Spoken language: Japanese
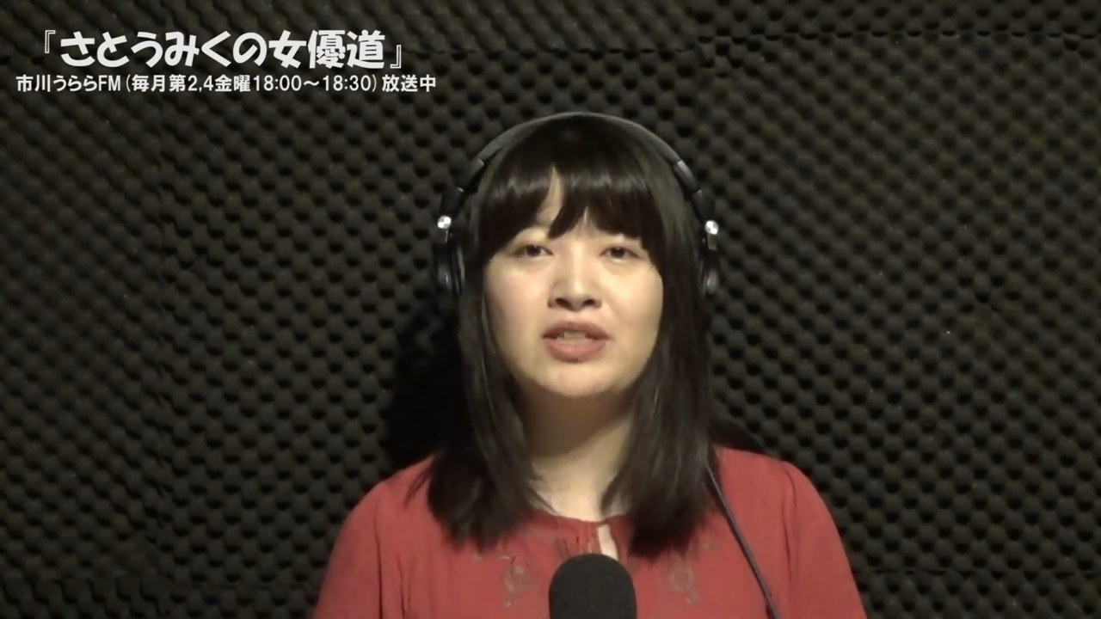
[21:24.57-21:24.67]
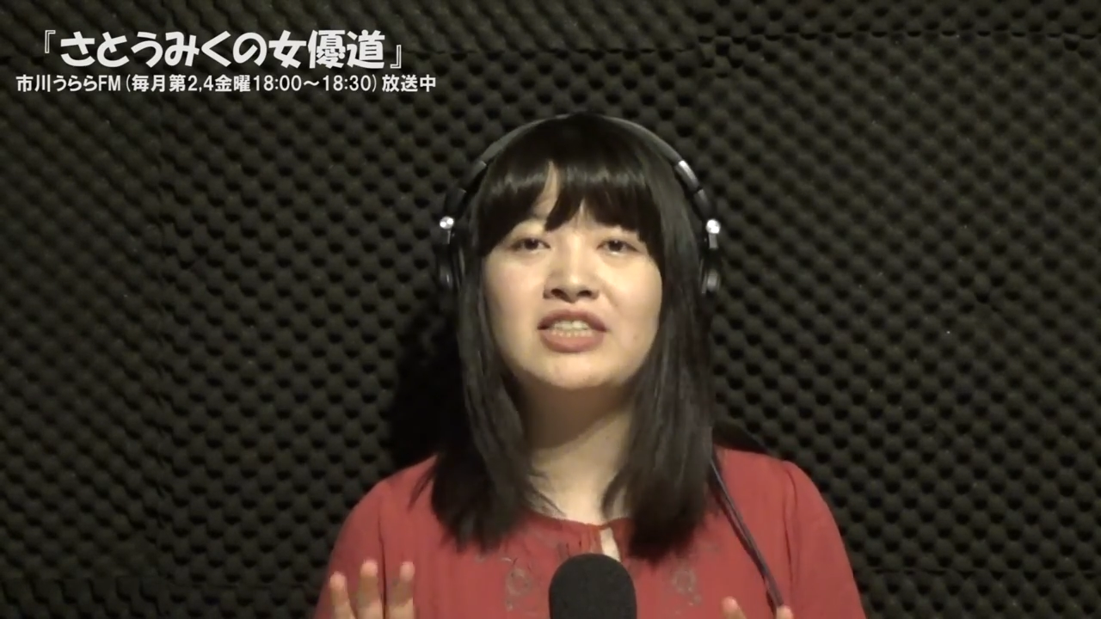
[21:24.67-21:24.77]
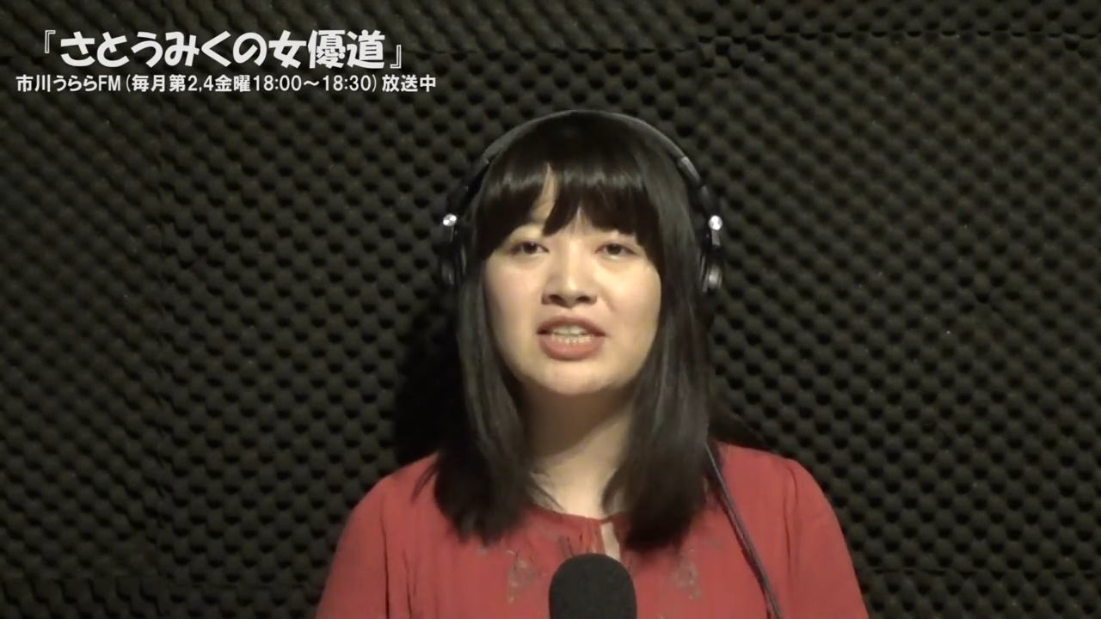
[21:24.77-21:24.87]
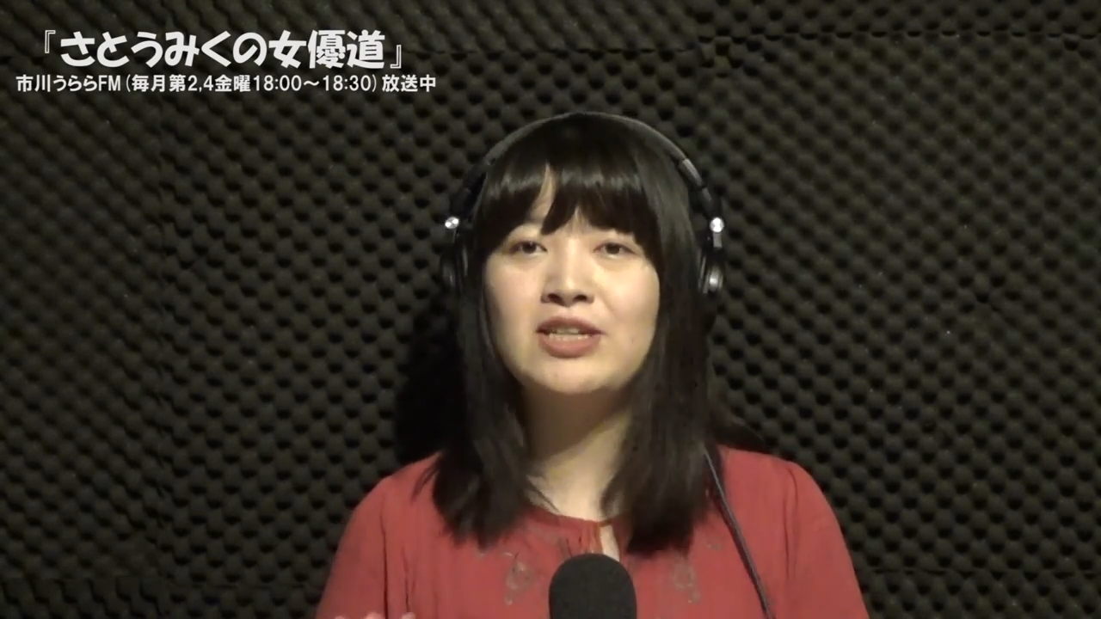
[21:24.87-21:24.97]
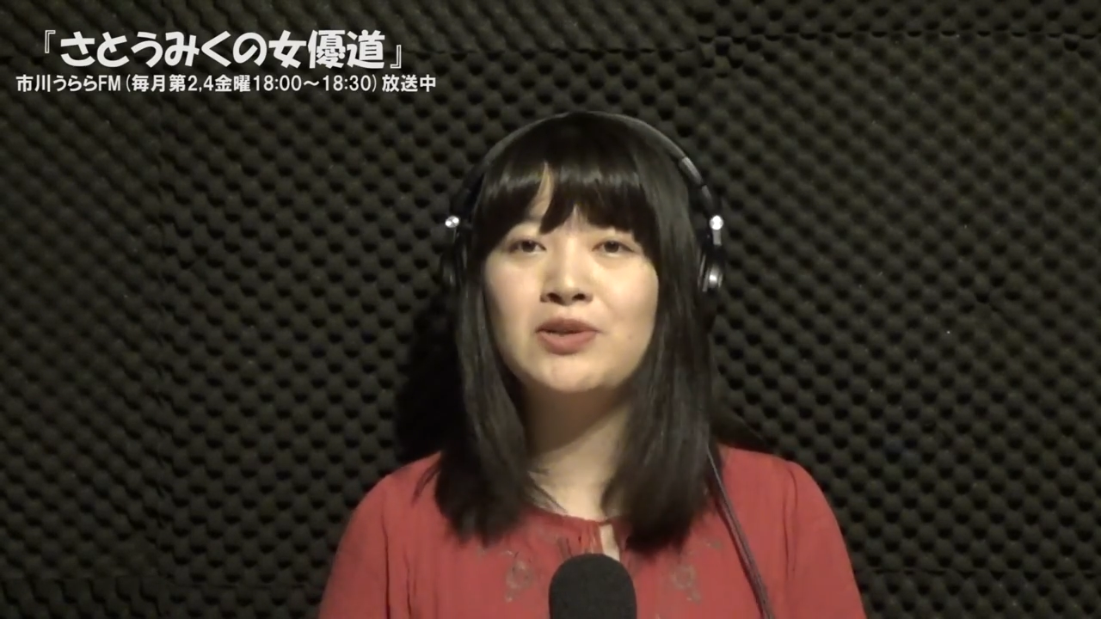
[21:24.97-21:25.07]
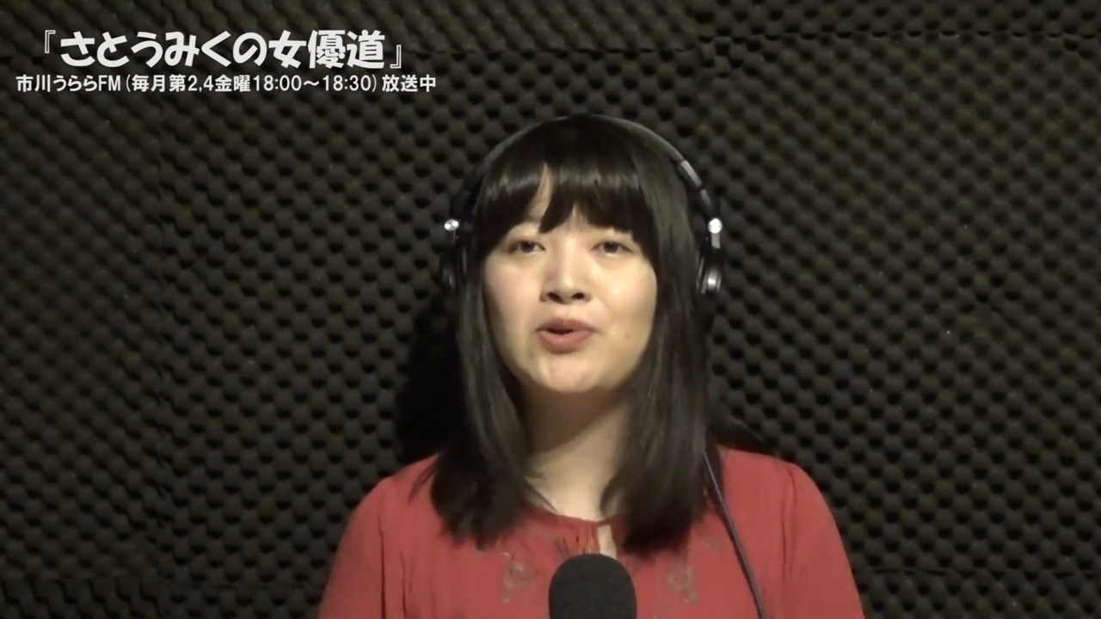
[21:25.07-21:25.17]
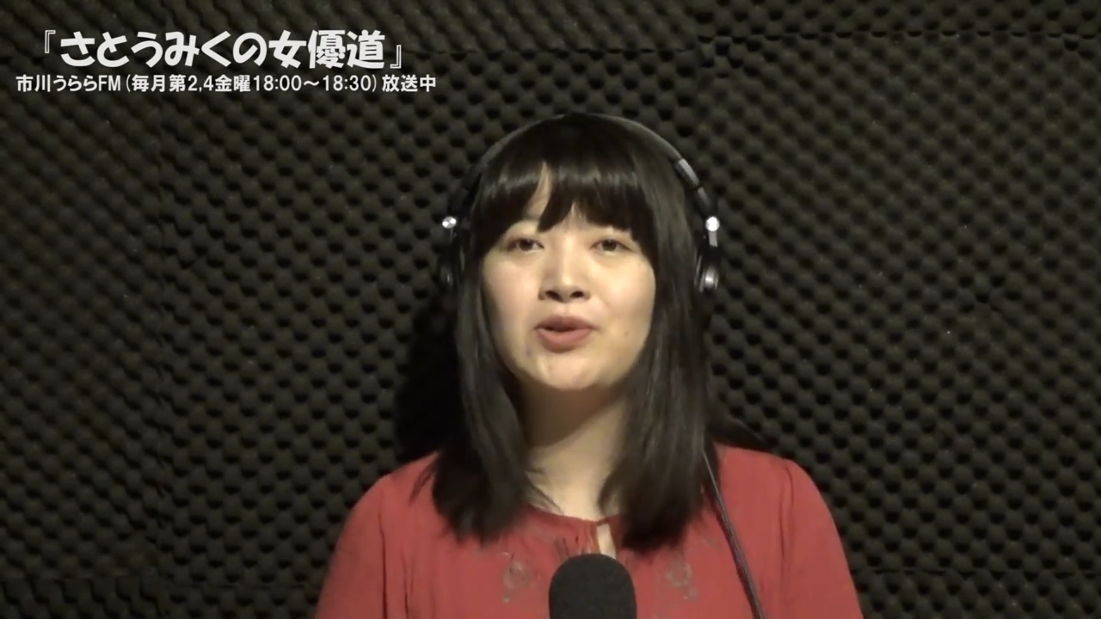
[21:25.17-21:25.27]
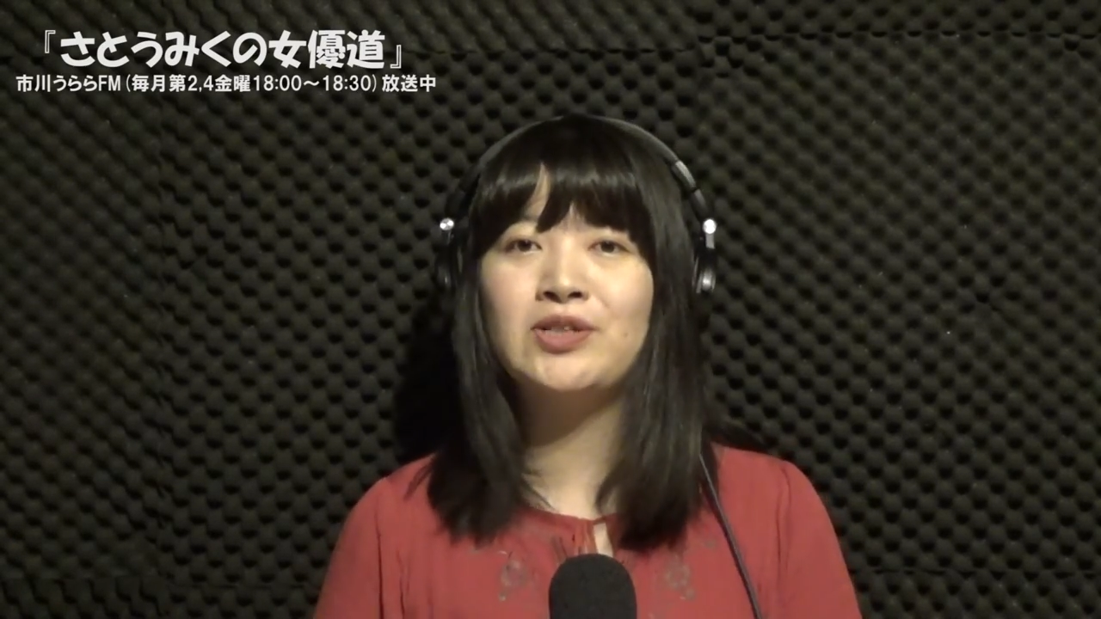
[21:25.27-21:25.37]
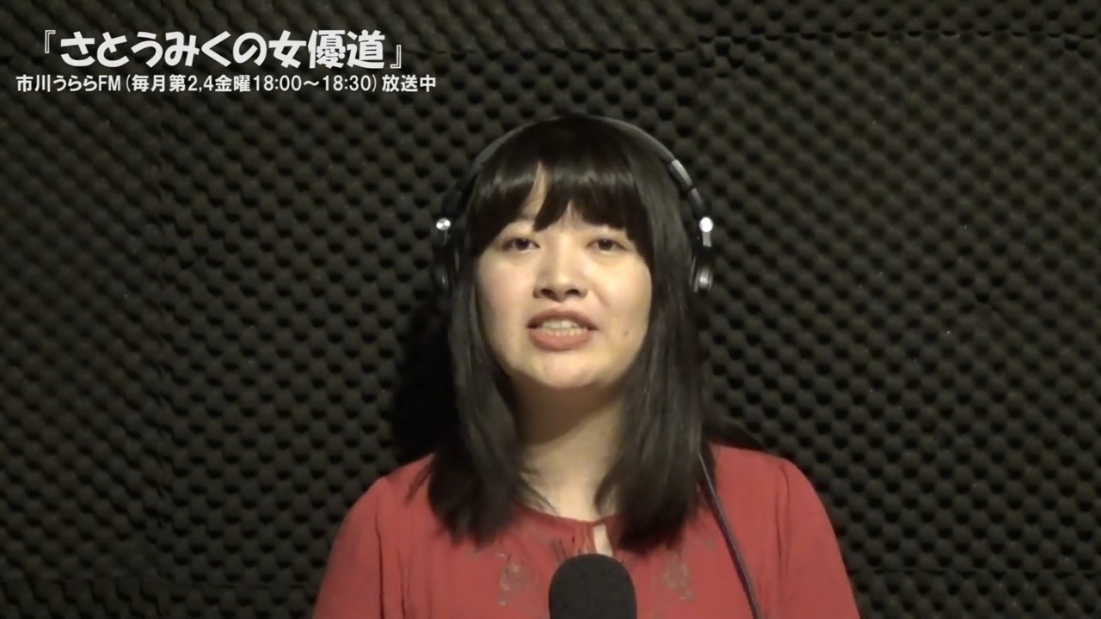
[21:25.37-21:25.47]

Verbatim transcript: に信用